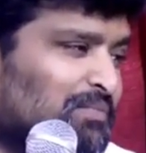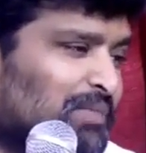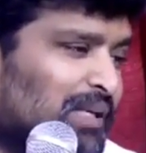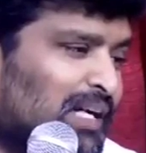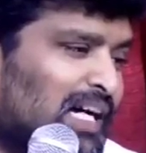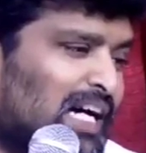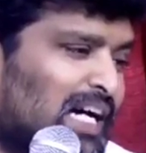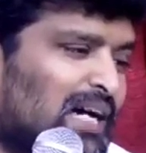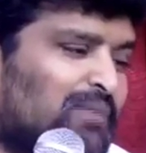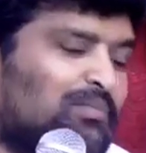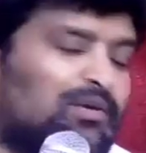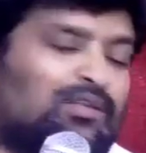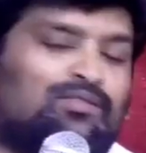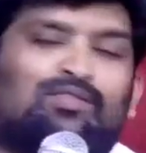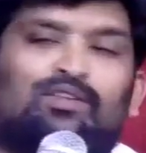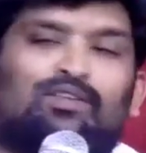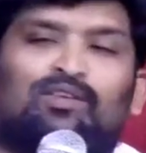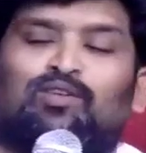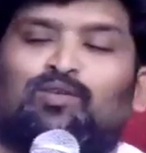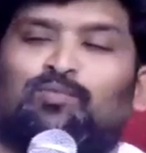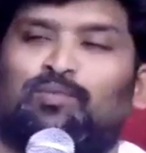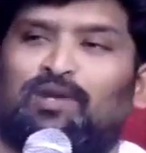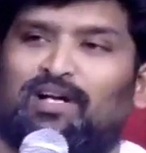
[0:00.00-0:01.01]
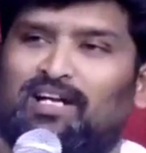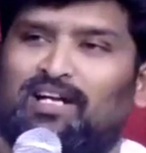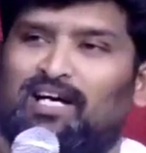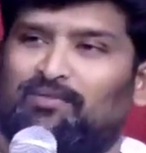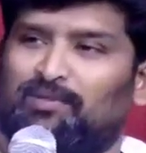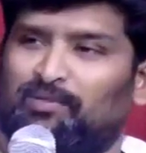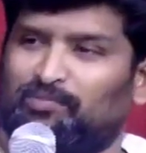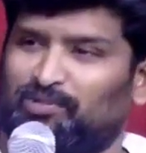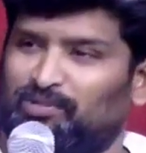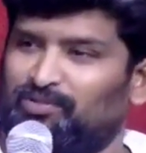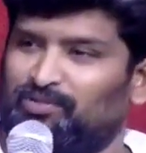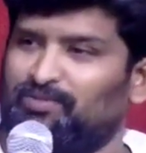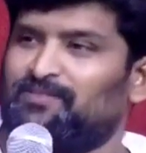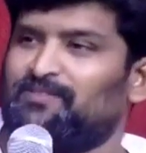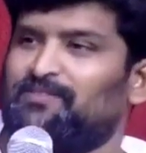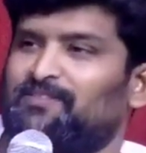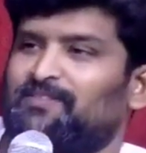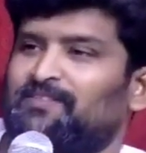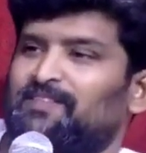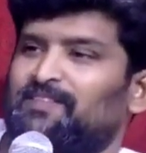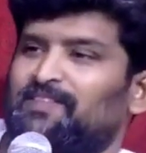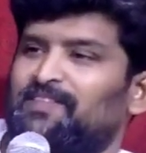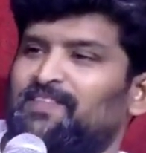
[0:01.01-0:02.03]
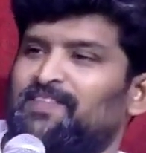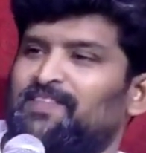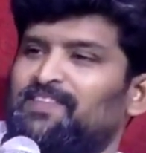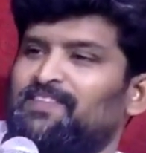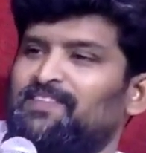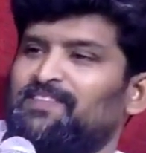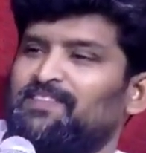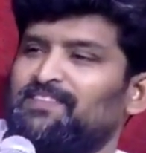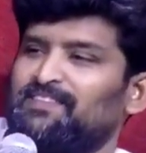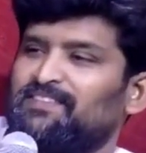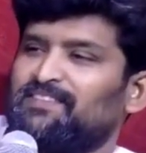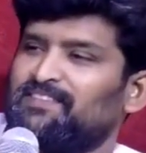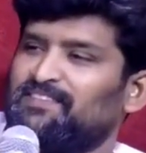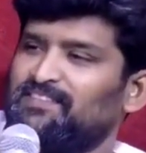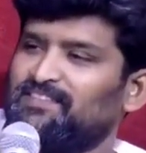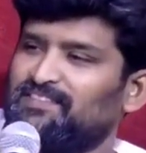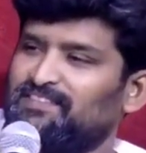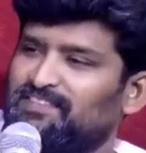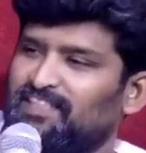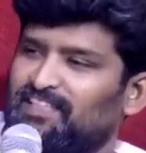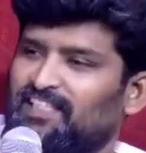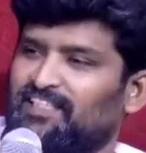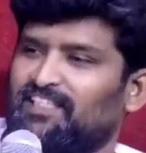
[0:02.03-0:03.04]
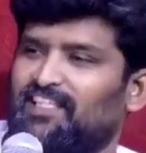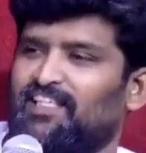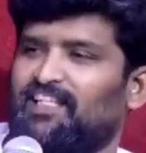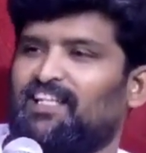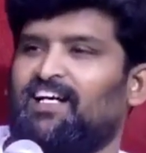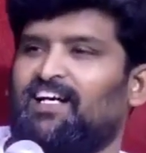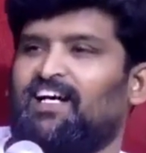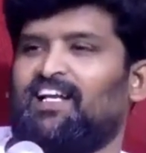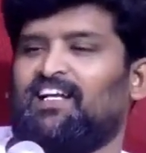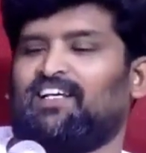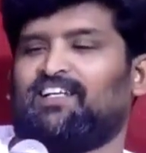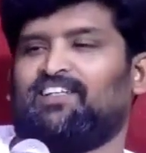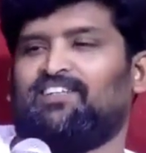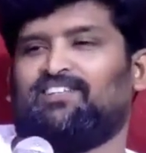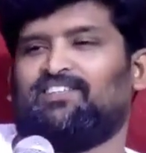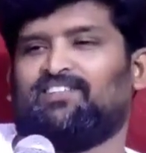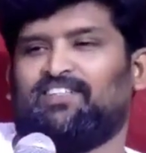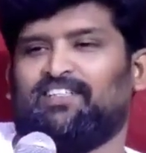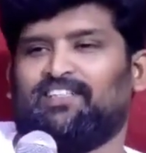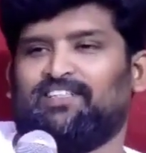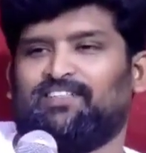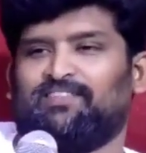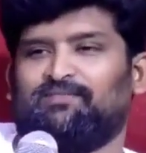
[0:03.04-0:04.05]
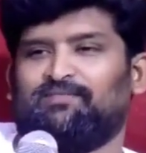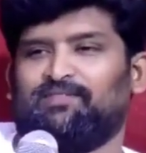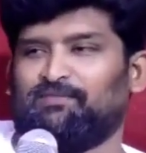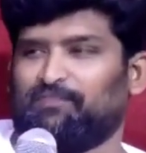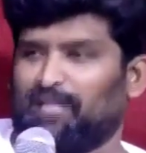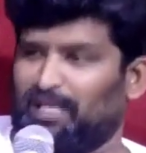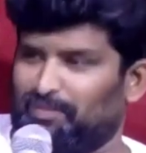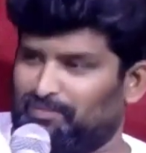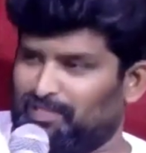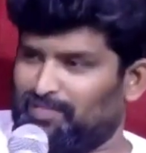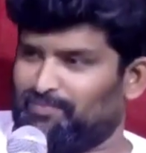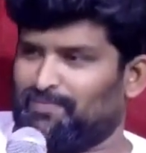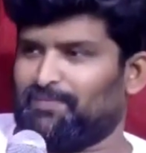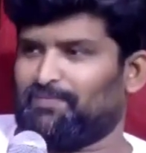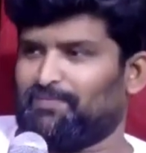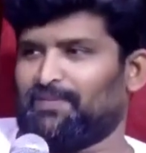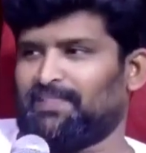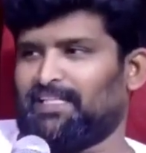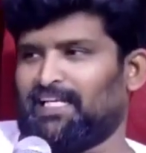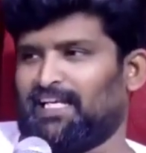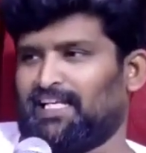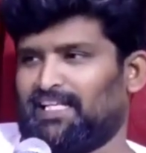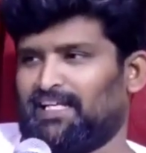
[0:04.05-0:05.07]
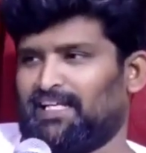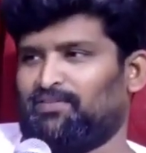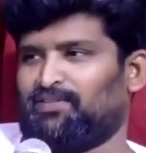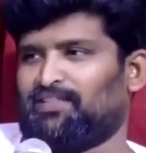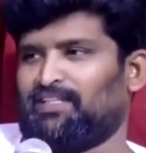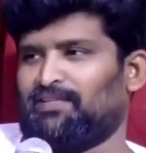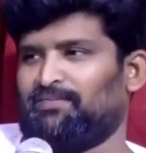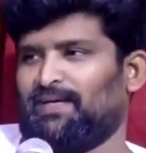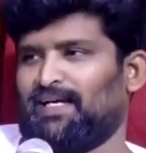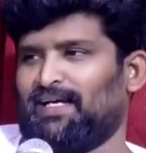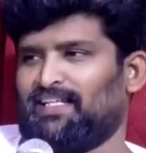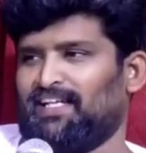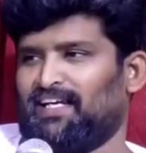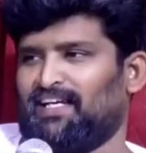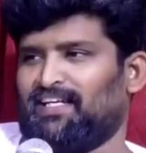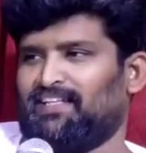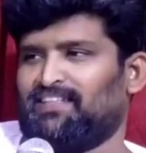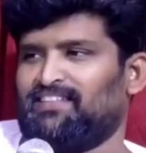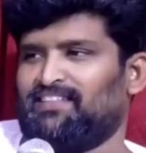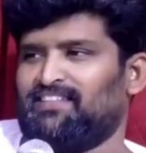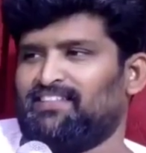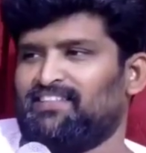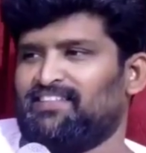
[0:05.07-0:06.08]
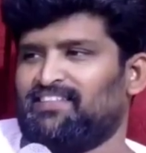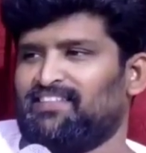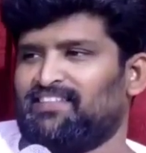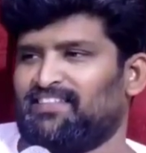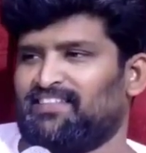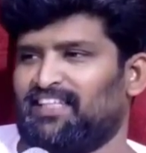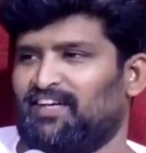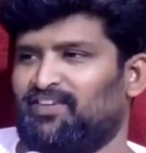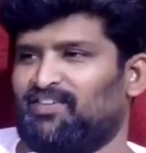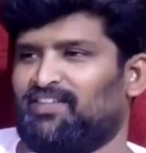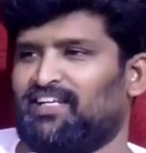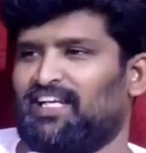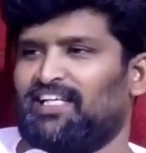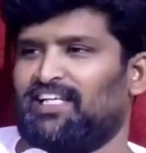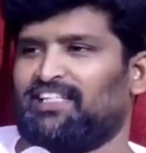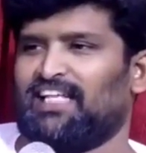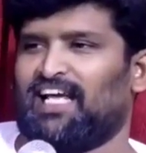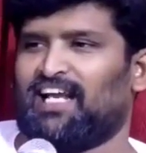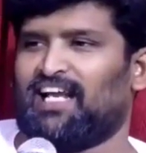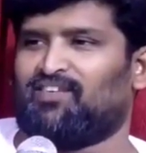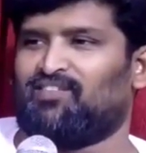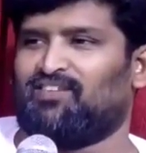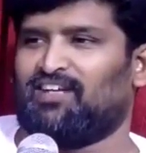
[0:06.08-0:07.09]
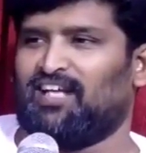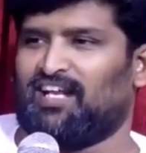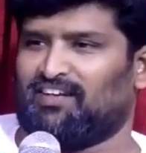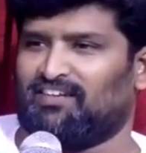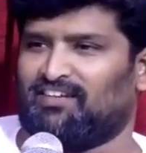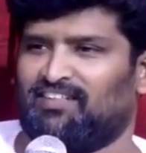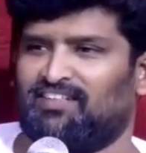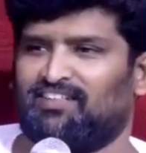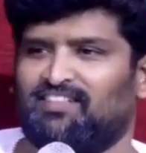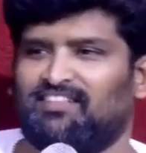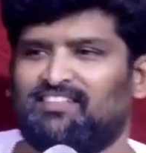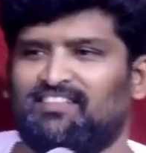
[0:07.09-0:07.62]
మహాభక్తులకు ప్రణామములు శ్రద్ధగా ఆలకించుడి మీరు మా మీద పడిపోతారు అదే వచ్చిన బాధ సేవకులే తేరకున్నారు